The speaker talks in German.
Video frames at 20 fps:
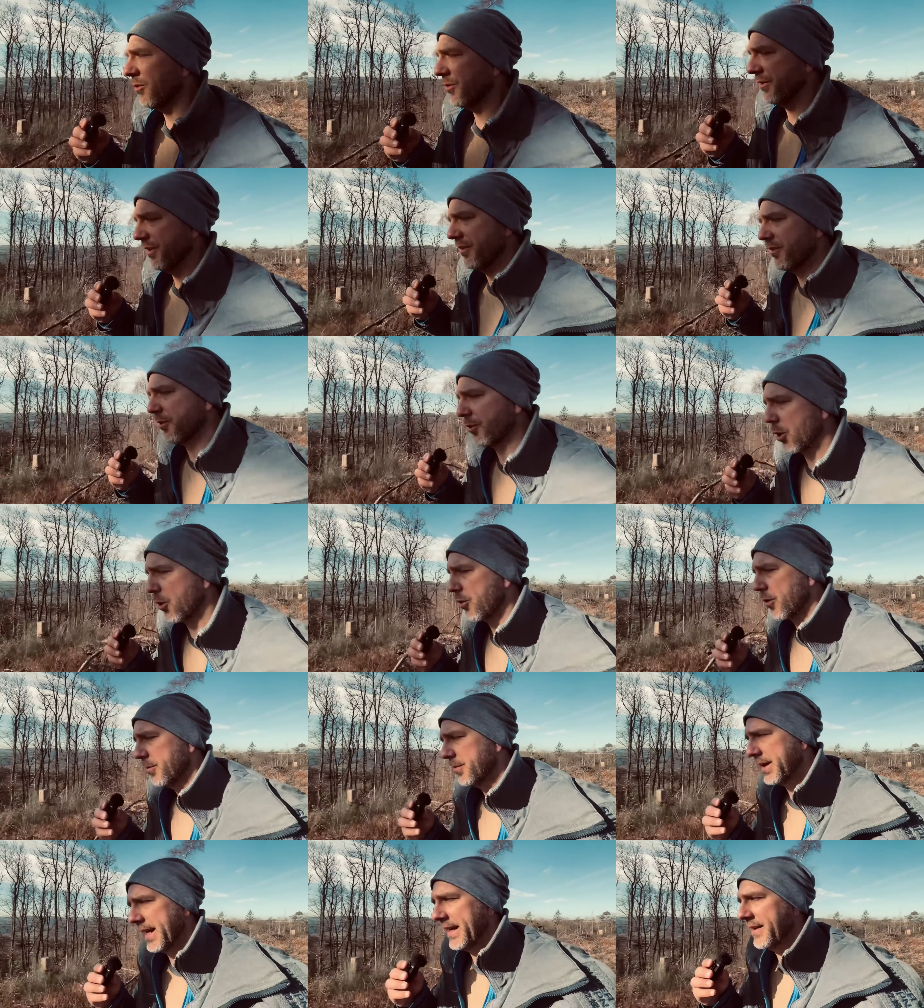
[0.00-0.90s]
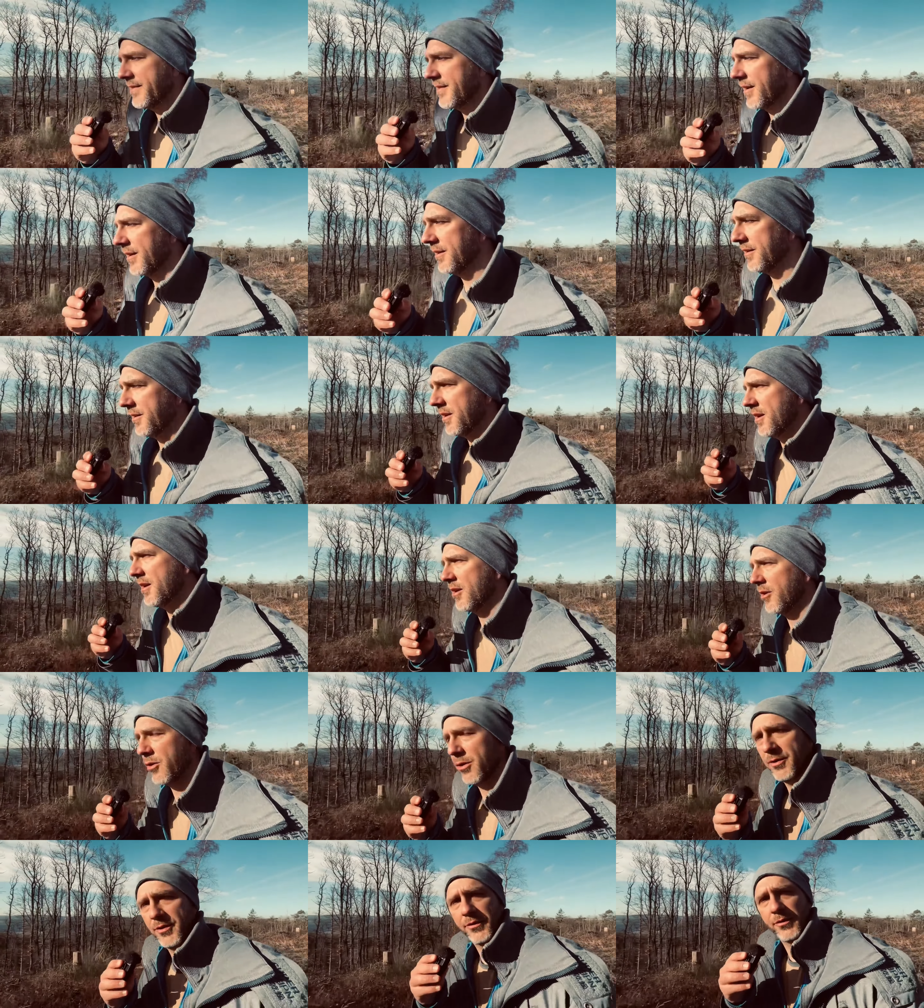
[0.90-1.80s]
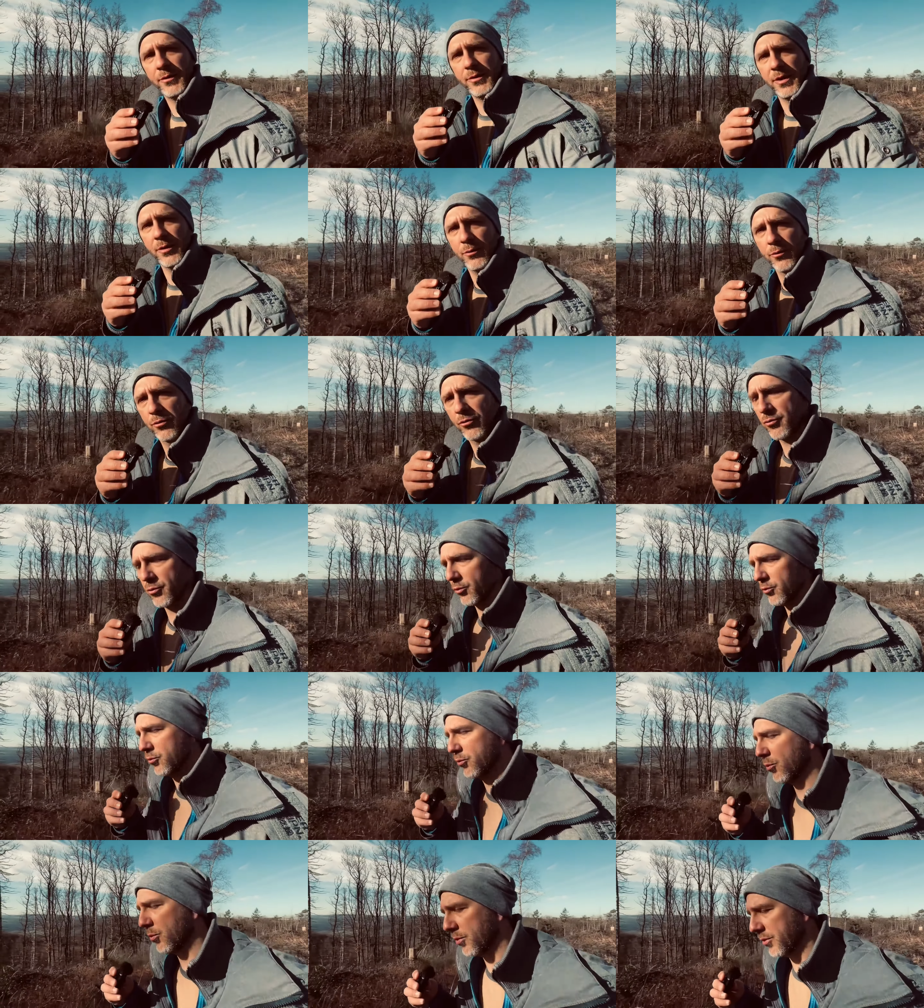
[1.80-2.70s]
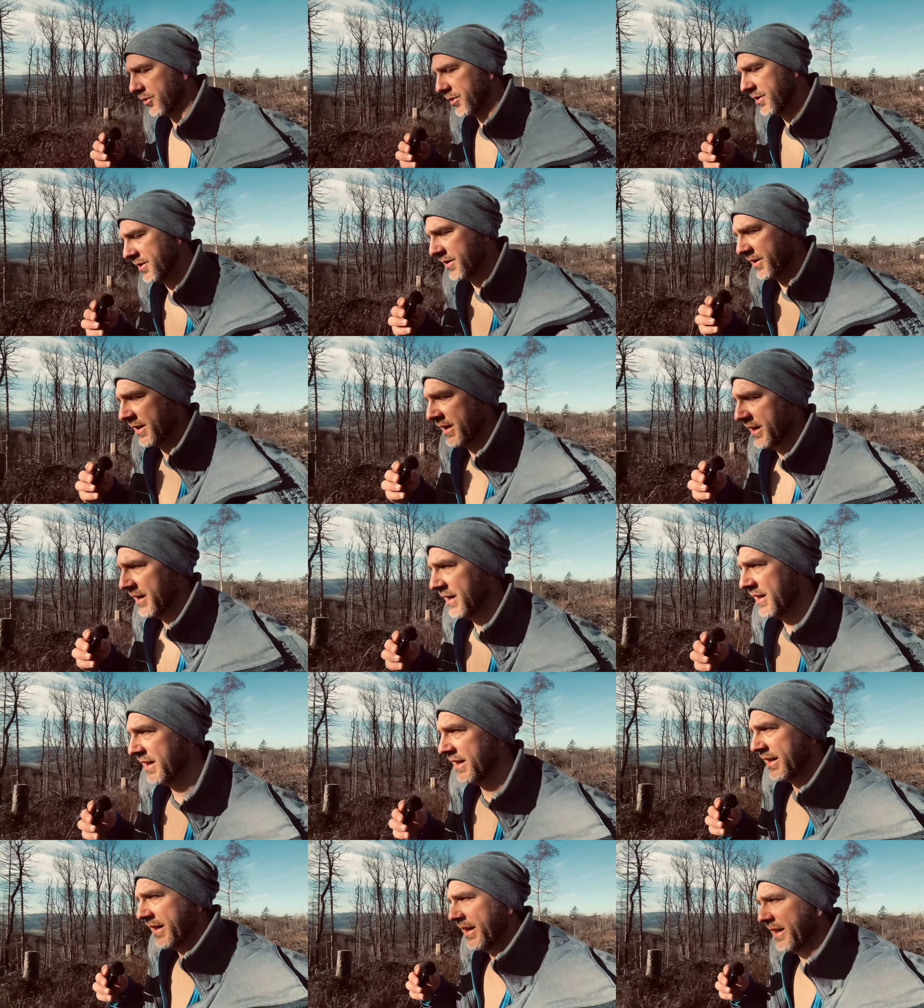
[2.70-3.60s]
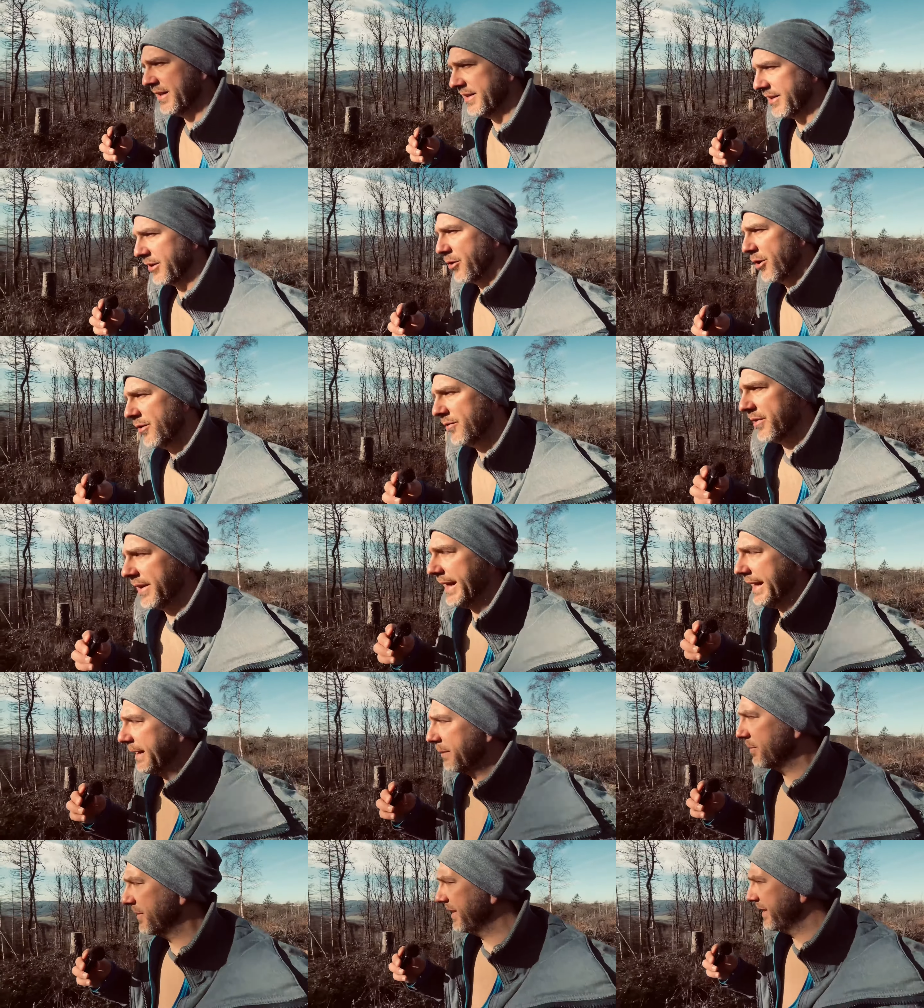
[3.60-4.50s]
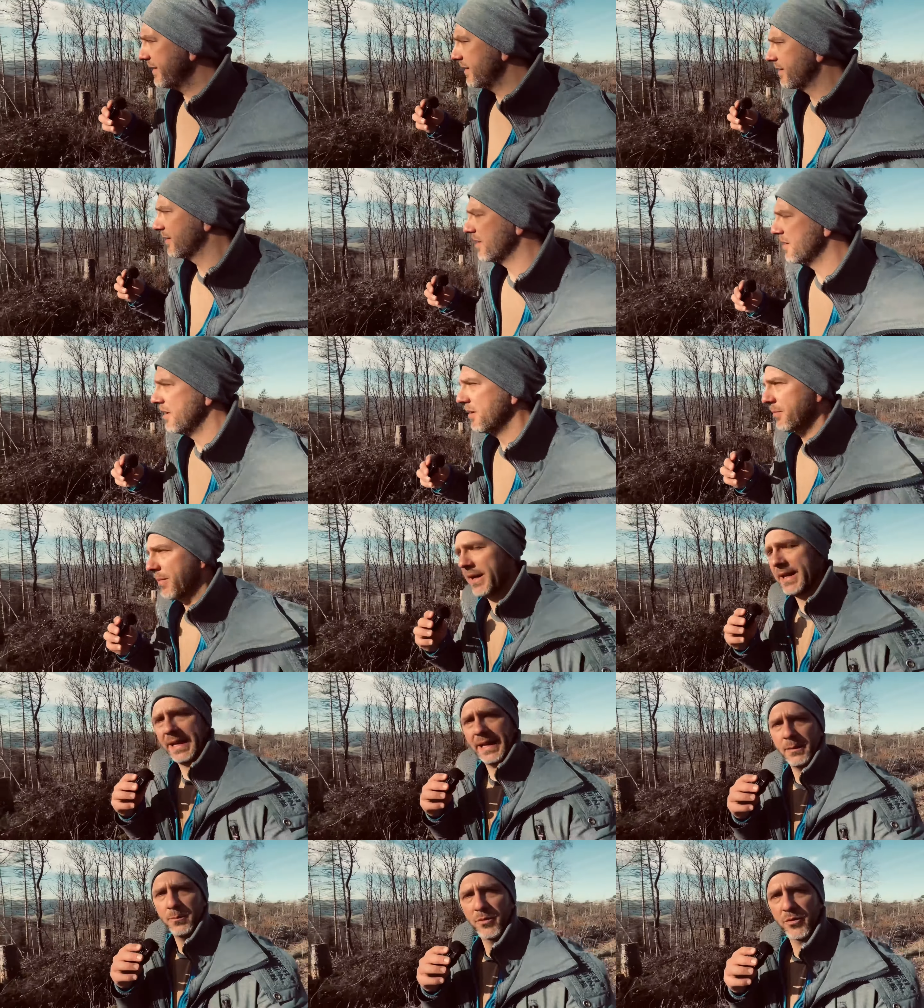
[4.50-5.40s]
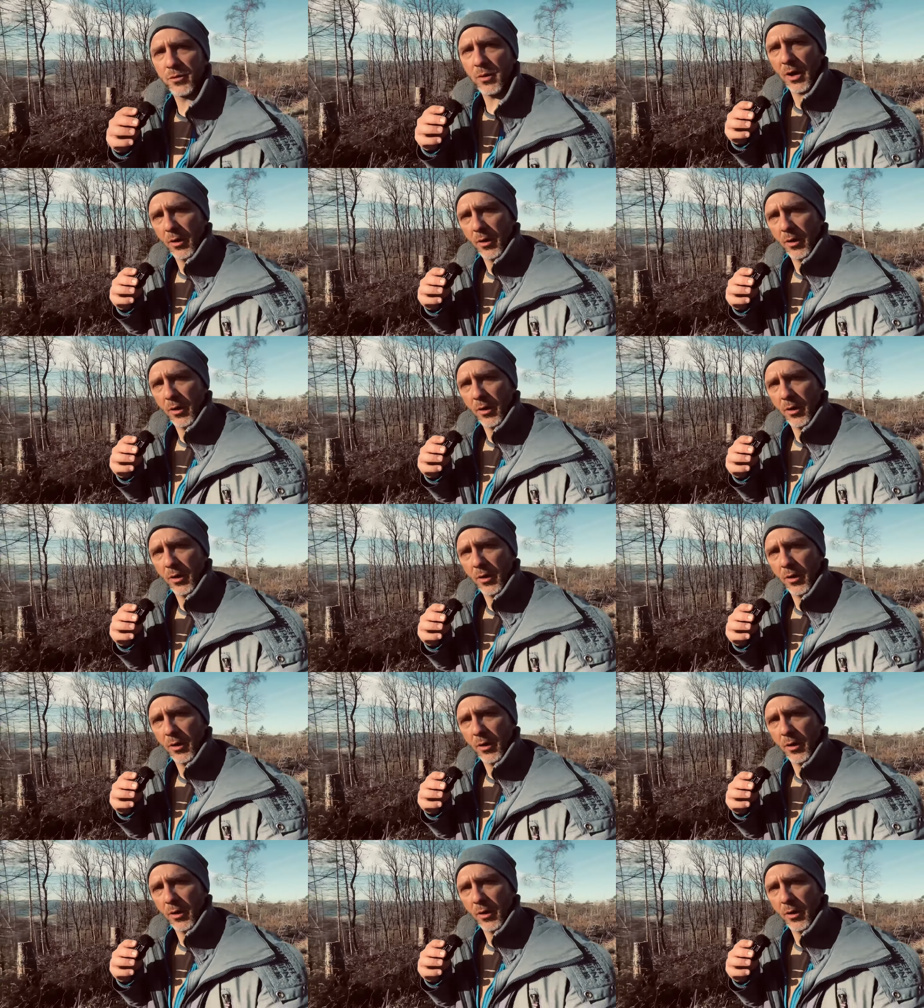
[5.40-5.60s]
Und diese doch komplexeren Konditionierungsstrukturen, die können wir eben nicht mal ebenso